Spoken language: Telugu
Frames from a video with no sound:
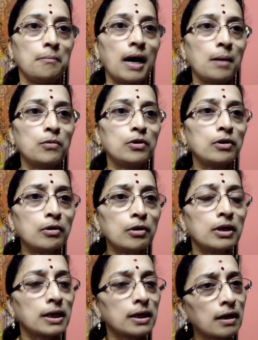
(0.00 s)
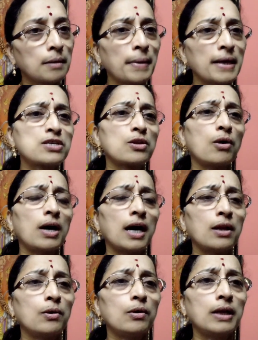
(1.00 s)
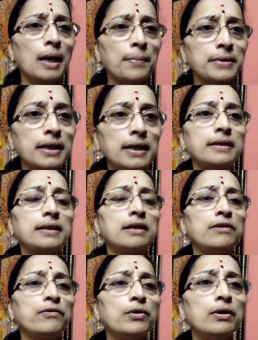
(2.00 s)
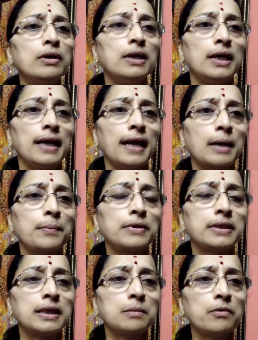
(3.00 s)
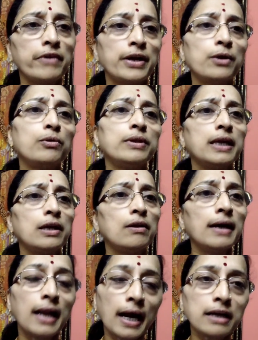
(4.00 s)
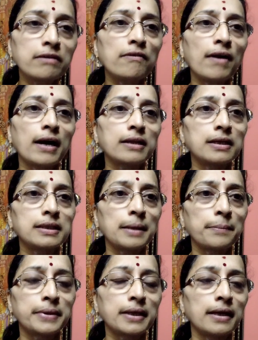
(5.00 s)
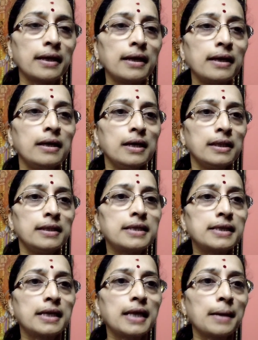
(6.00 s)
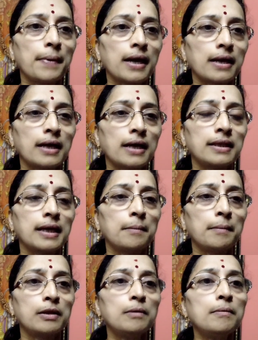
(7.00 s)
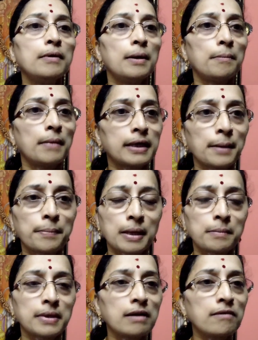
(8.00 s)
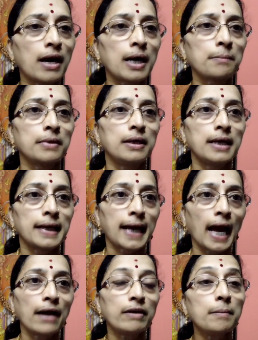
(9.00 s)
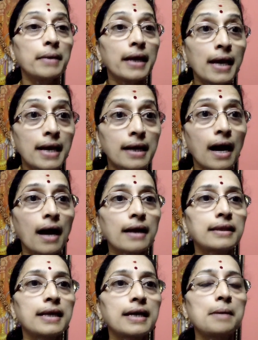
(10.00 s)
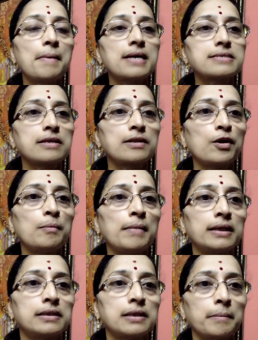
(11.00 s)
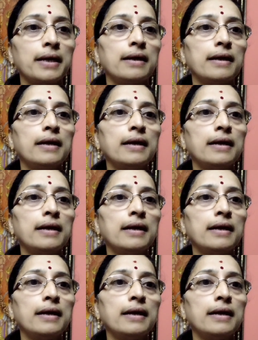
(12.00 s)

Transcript: మామూలుగా పంచలోహాలో లేకపోతే ఇత్తడివో ఏమో వెండి కుందీలో ఇలాంటివి వాడతాం తప్పితే నిత్య దీపారాధనకి మనం మట్టి ప్రమిదలు వాడం కేవలం ఈ కార్తీక మాసంలో మాత్రమే